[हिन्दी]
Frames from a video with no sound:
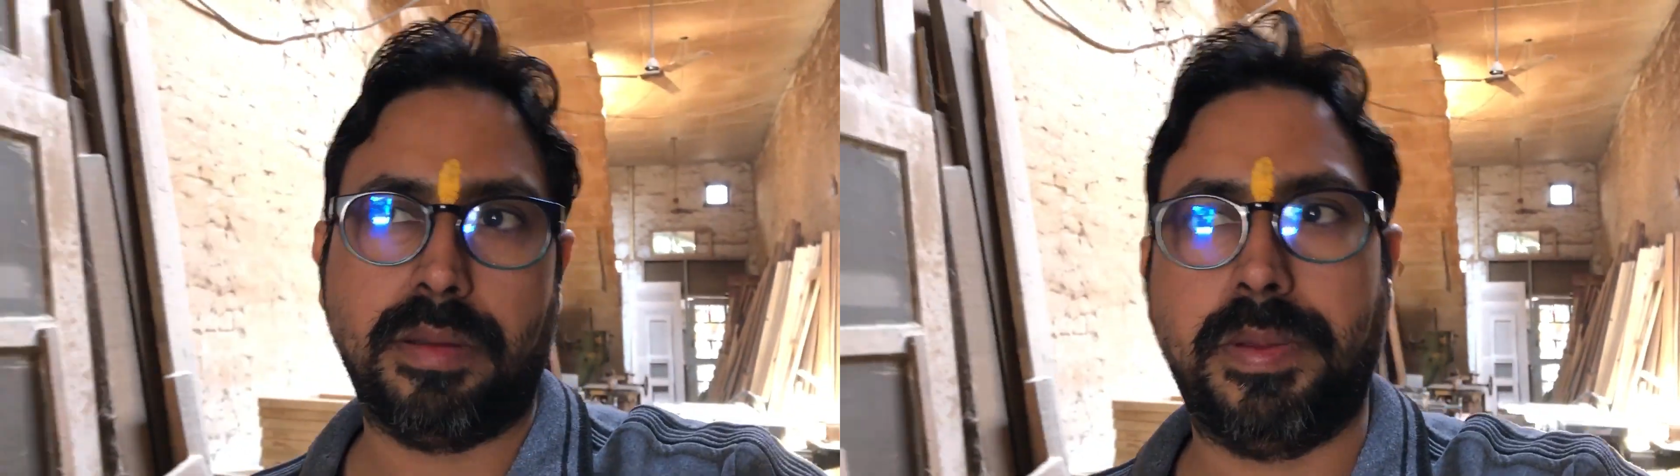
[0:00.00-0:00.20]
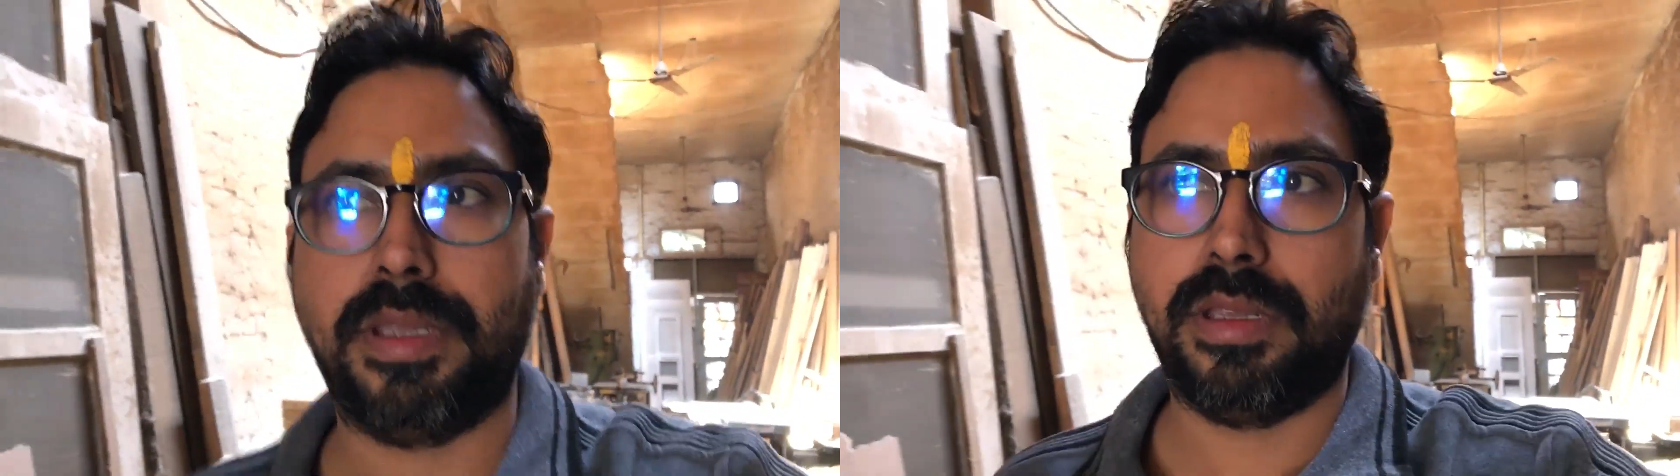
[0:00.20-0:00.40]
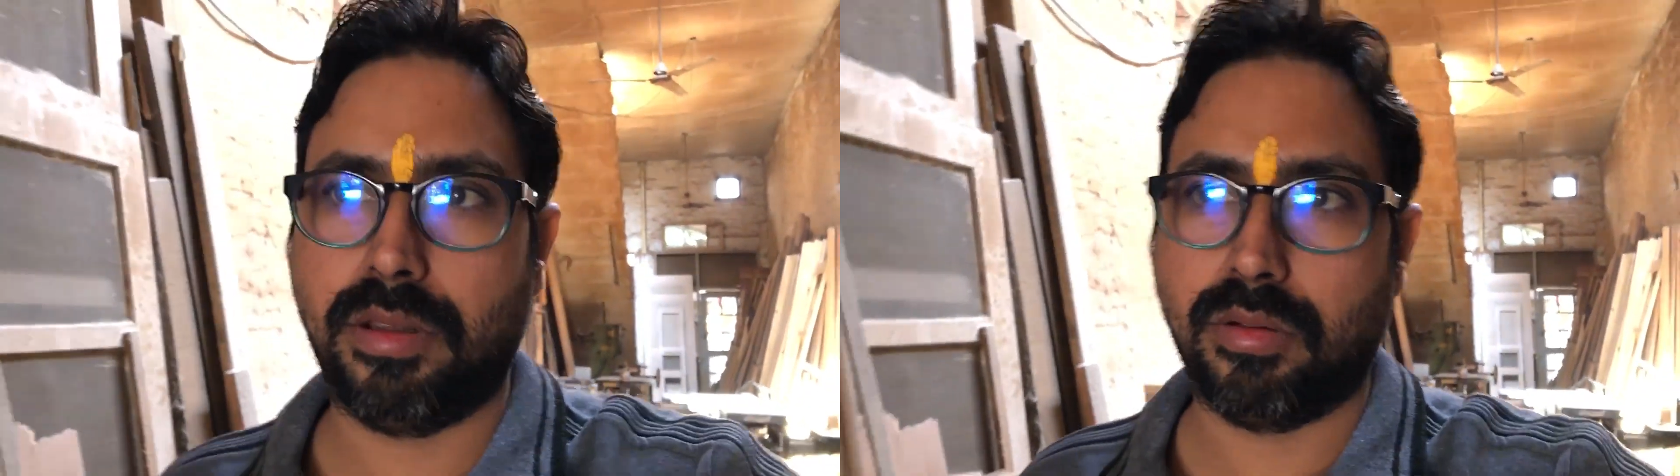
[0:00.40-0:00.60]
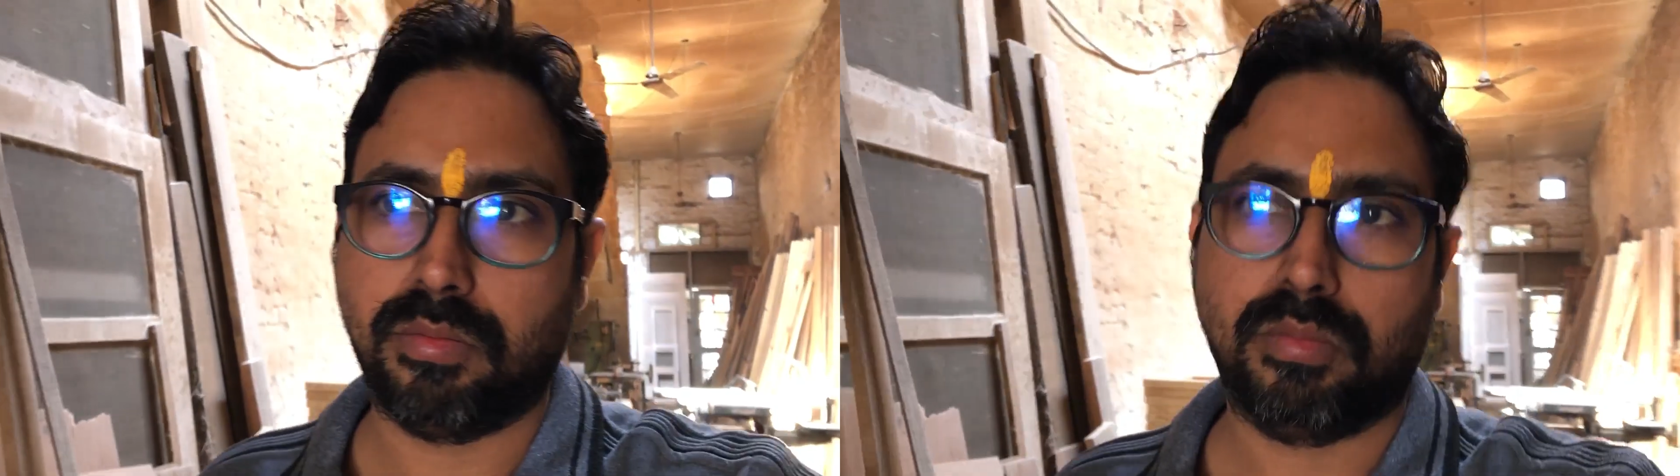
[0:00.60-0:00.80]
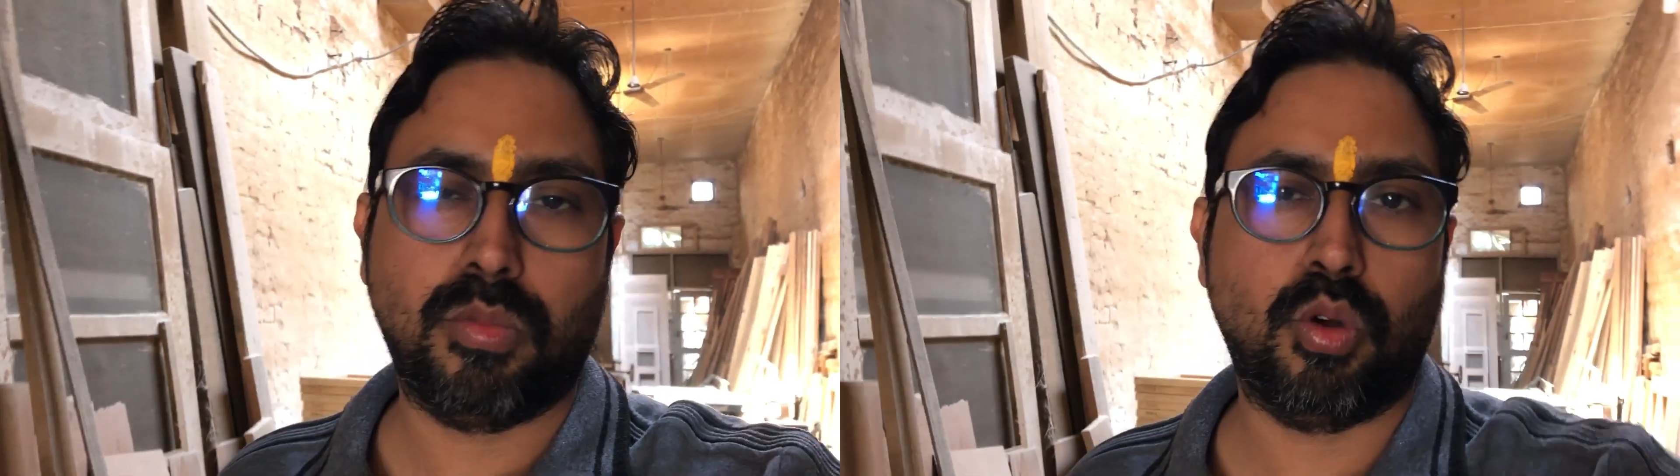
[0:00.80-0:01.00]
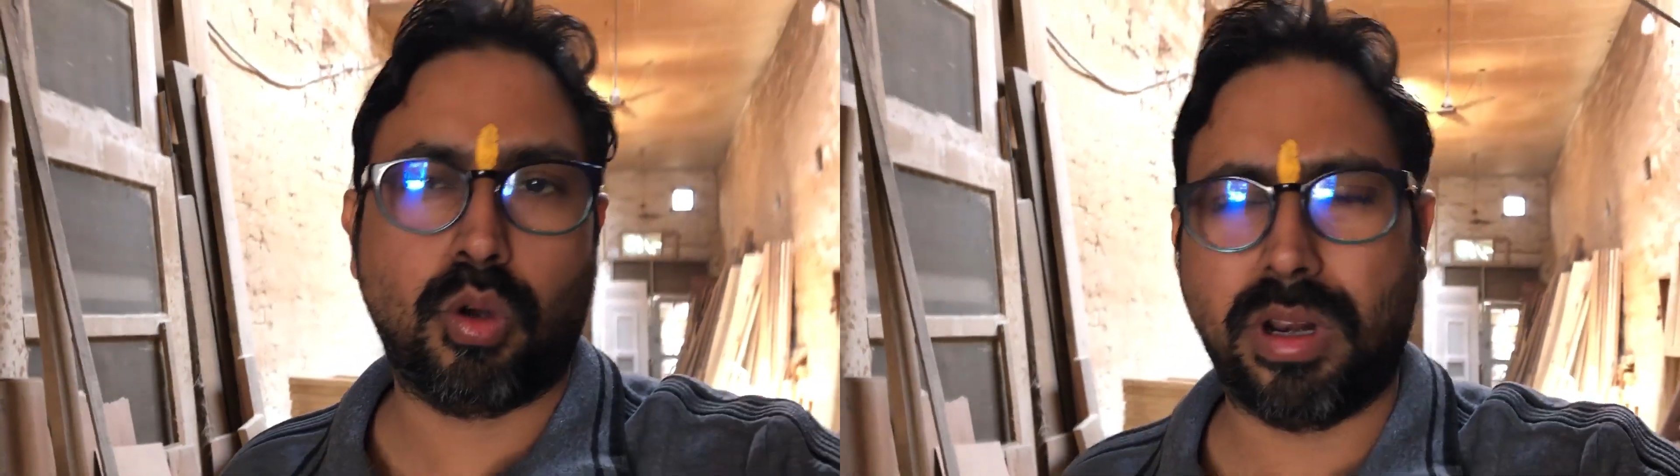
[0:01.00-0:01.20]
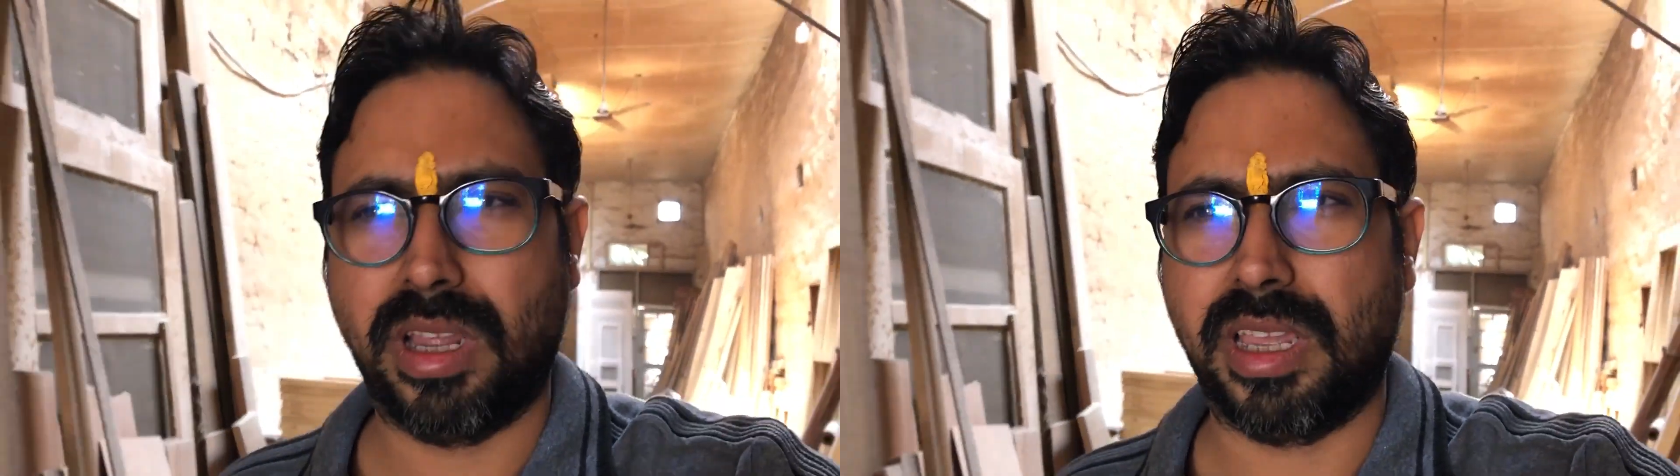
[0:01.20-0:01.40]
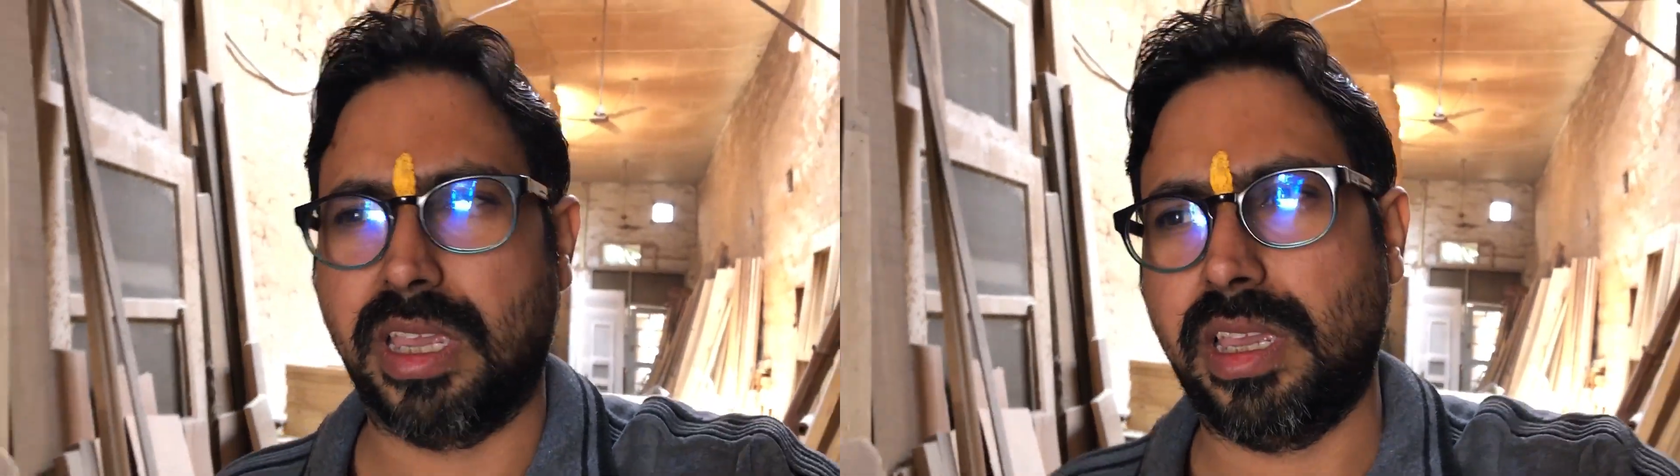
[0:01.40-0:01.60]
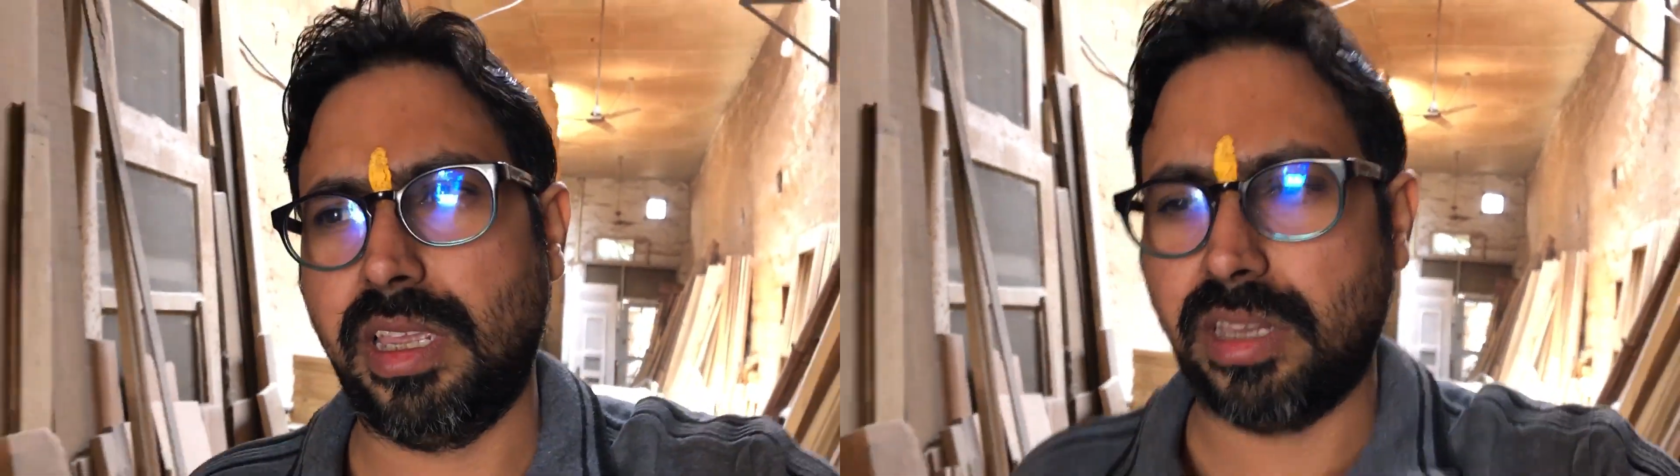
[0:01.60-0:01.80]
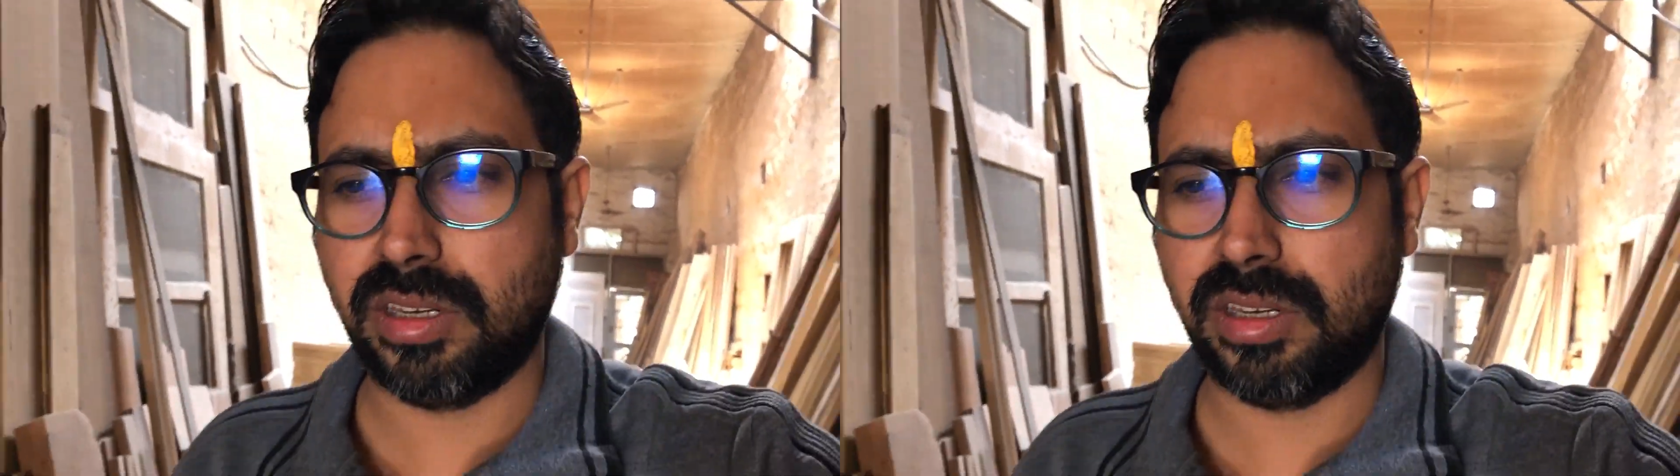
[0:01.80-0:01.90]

अभी ऑर्डर है ये